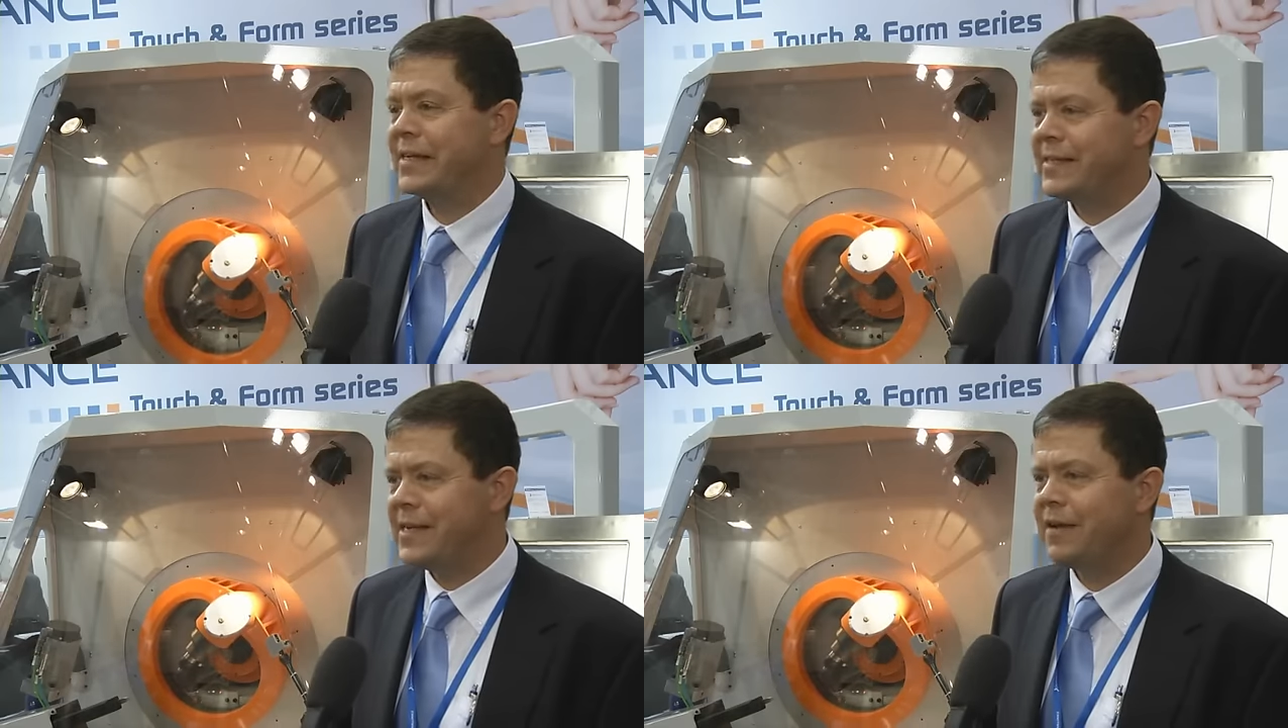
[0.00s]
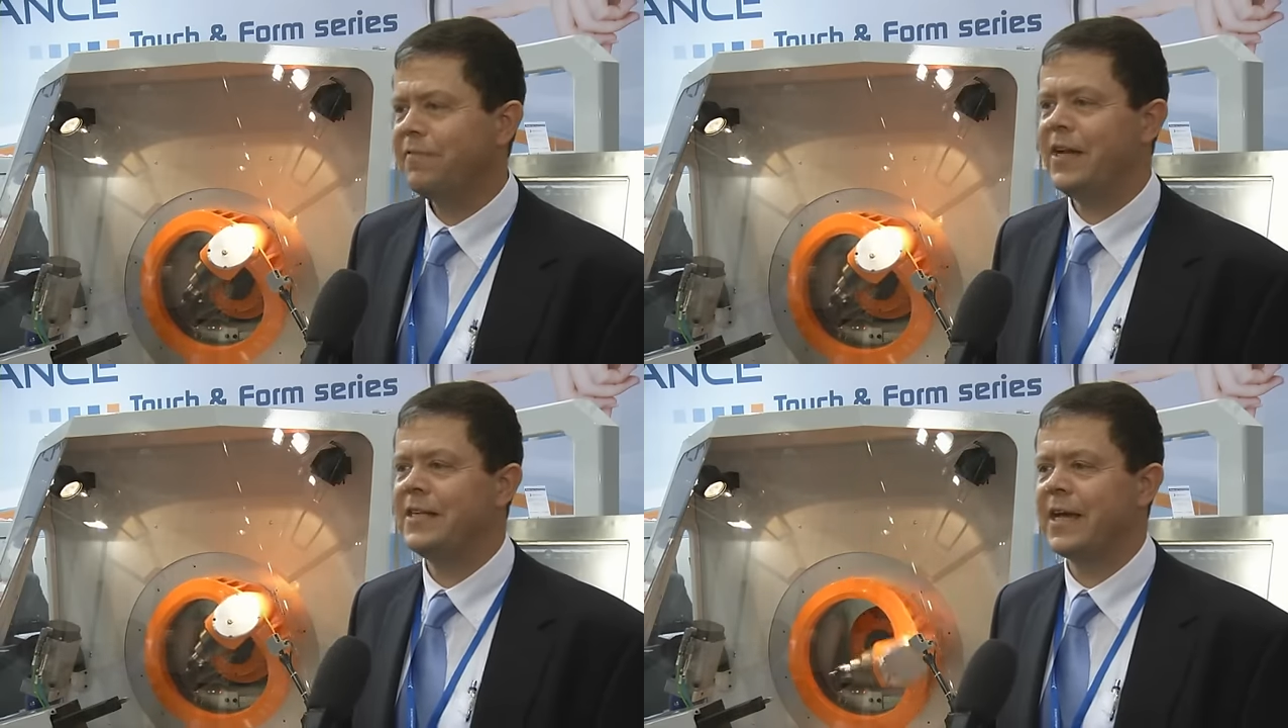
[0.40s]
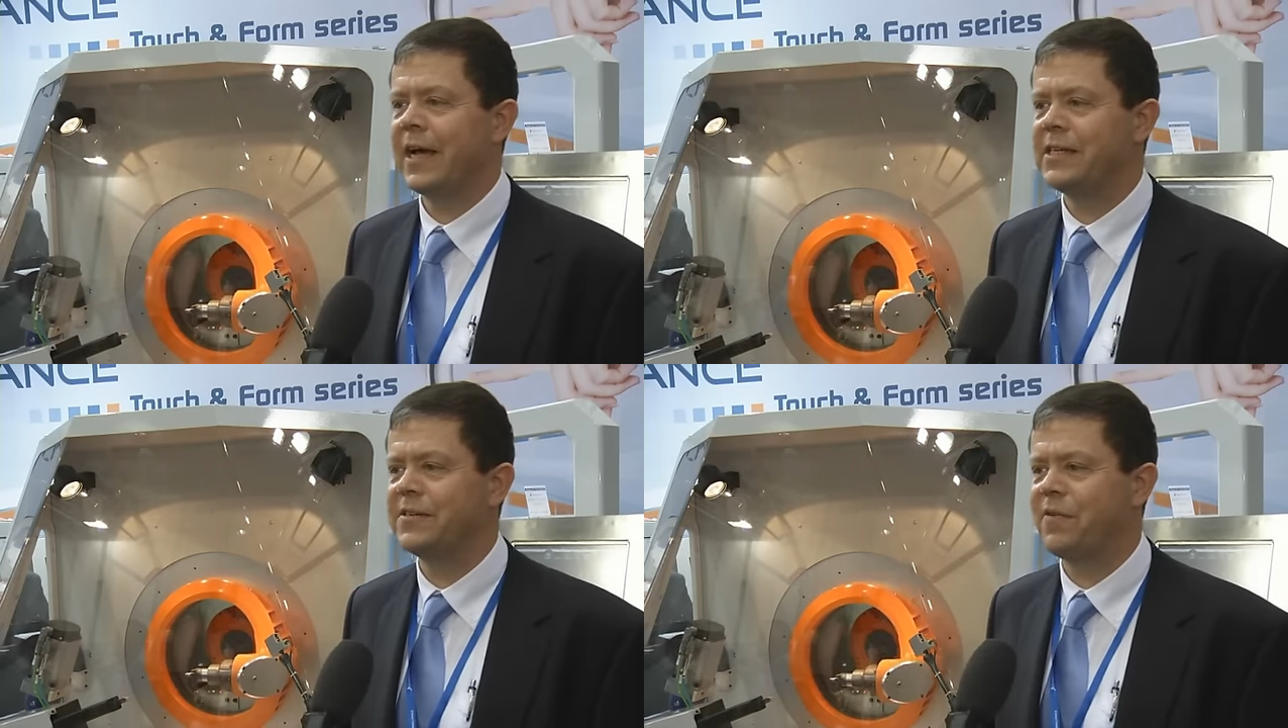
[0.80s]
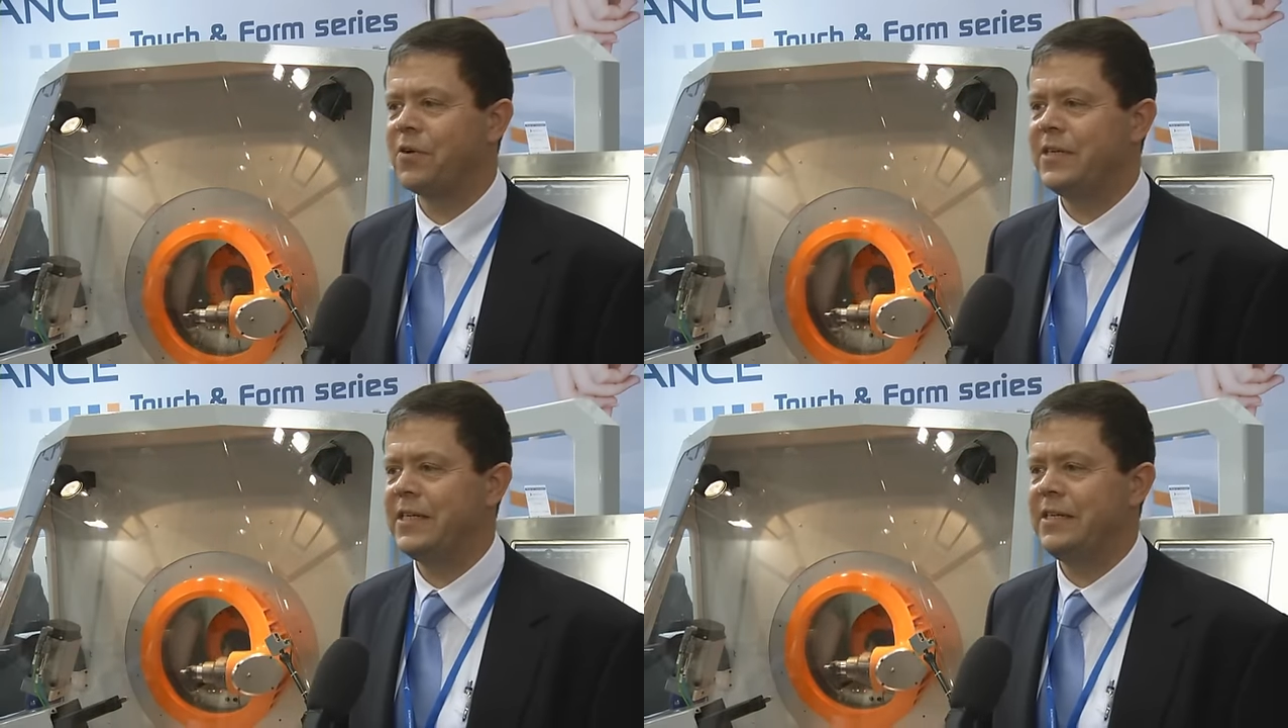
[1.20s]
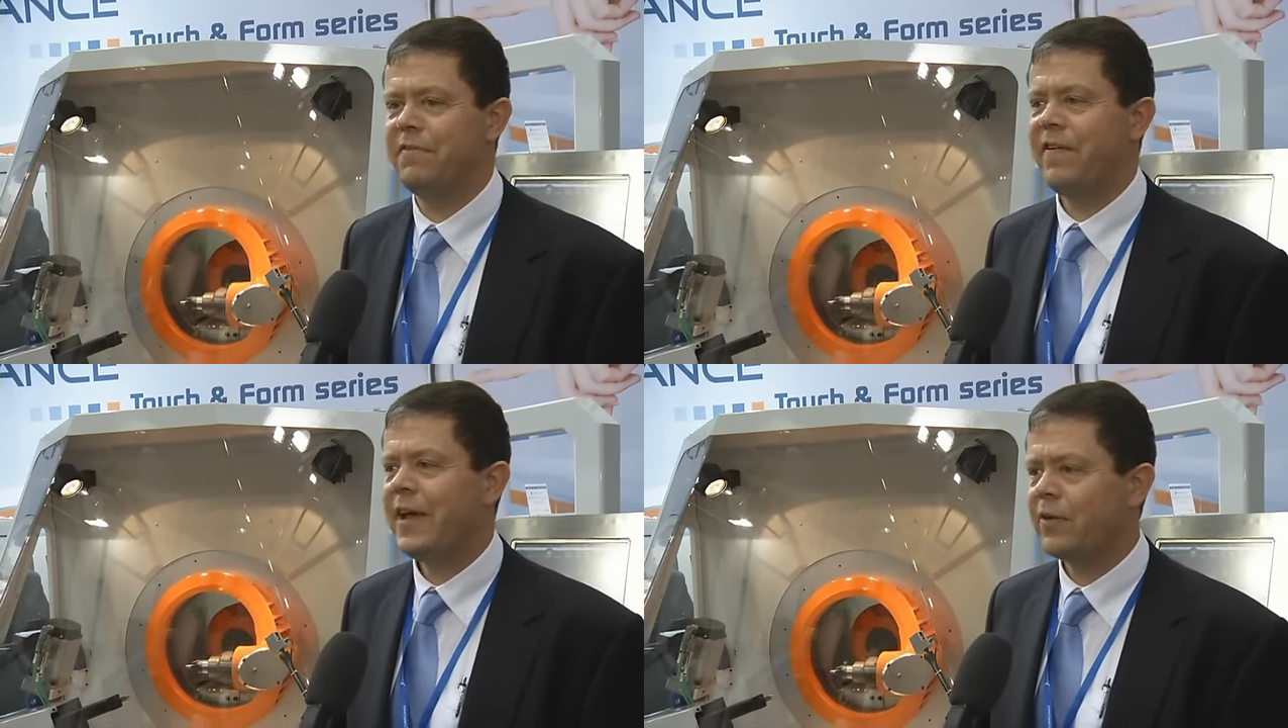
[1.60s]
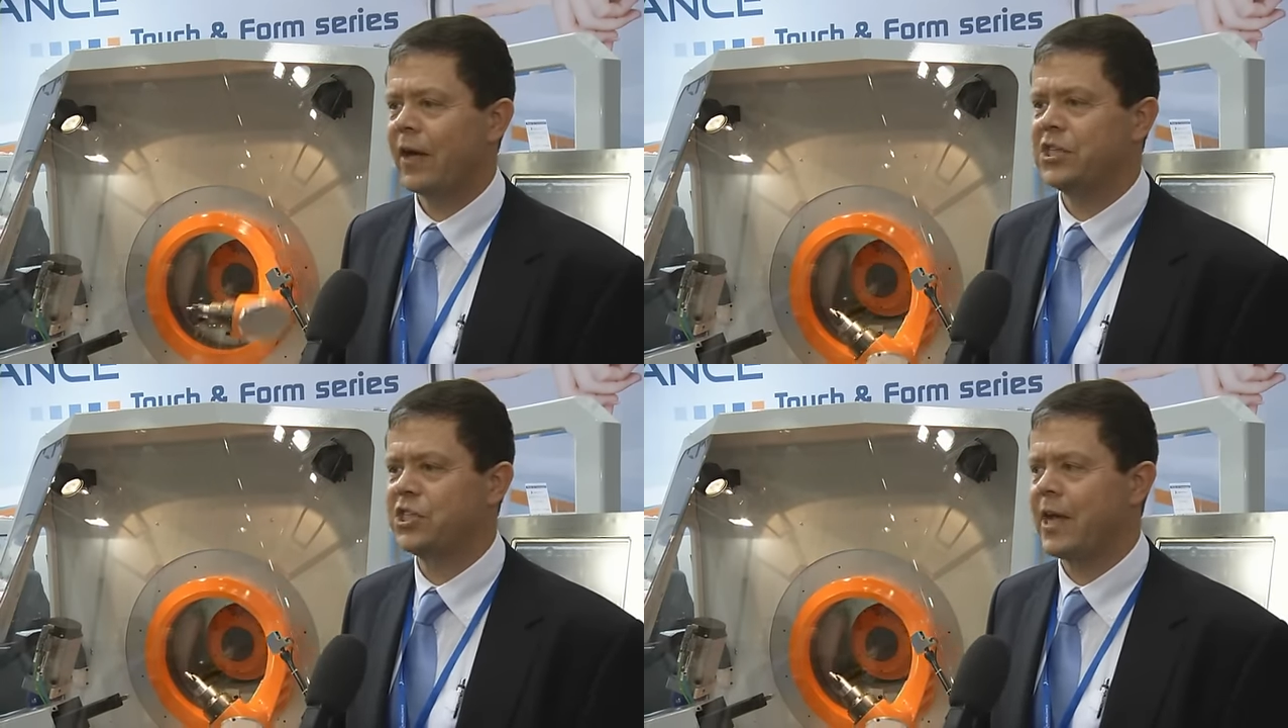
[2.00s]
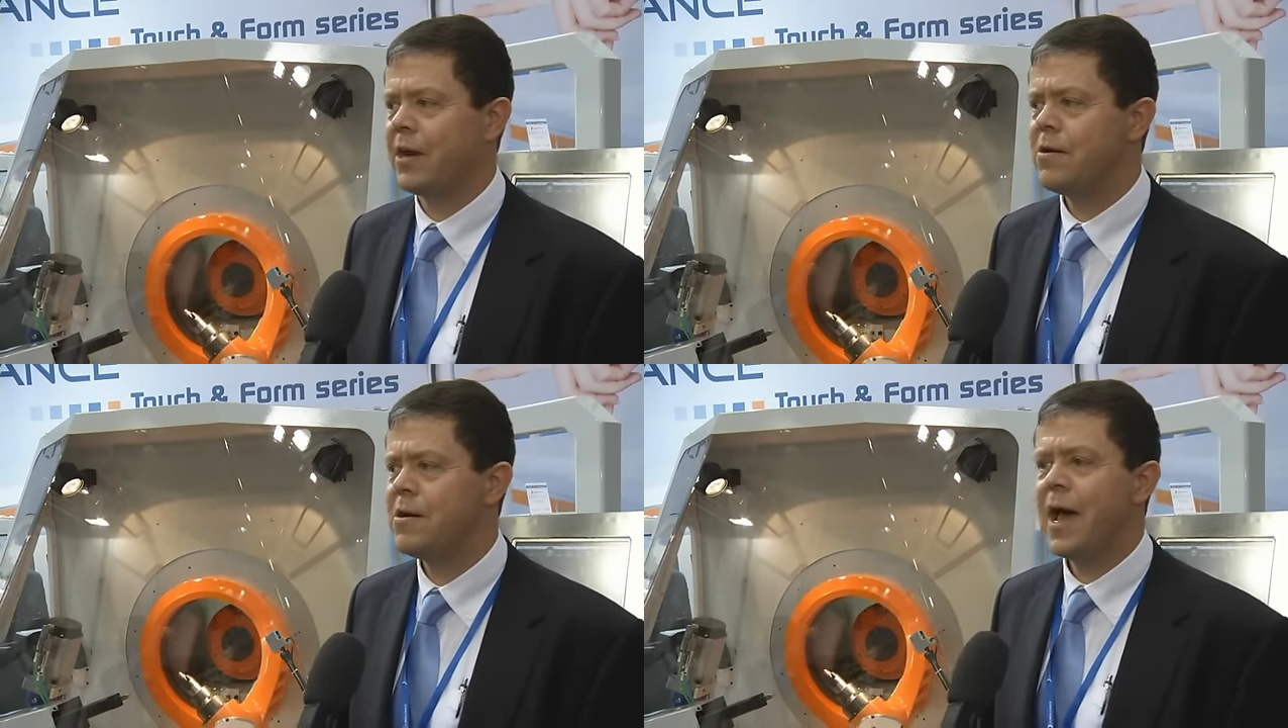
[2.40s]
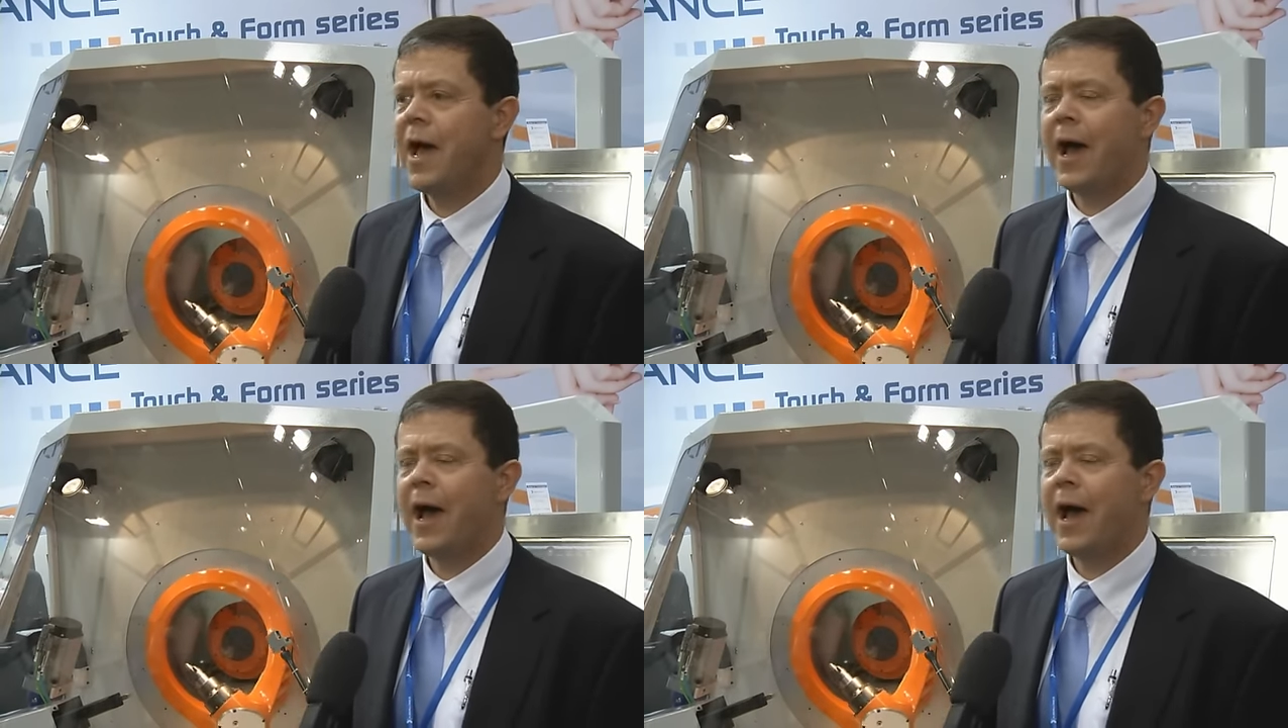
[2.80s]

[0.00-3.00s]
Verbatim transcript: sehr viel Interesse von die Federersteller.